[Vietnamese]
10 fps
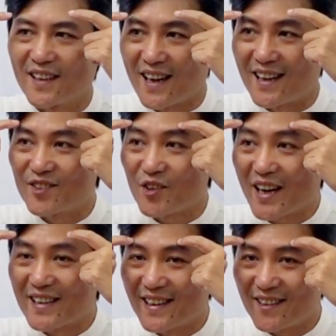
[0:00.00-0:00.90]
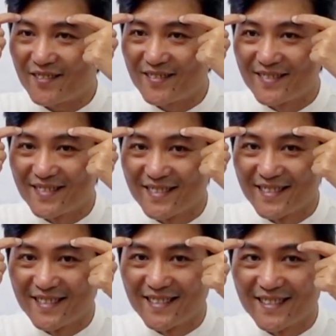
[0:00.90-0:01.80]
à chỗ này được không
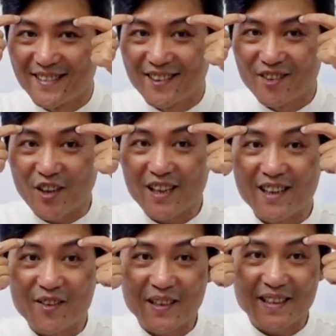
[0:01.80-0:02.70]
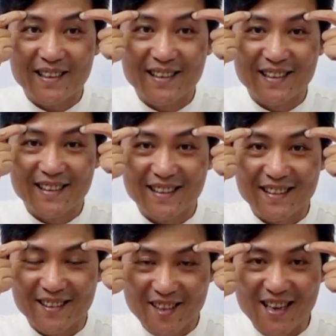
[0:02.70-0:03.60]
chỗ này được không ạ
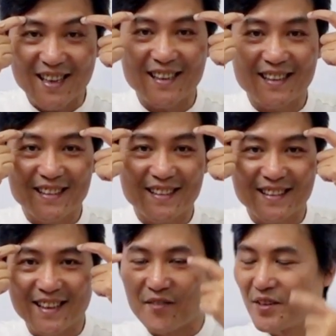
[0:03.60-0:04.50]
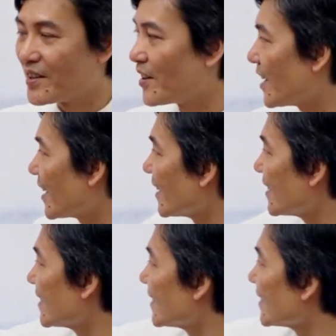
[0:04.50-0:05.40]
được là vì nó là cái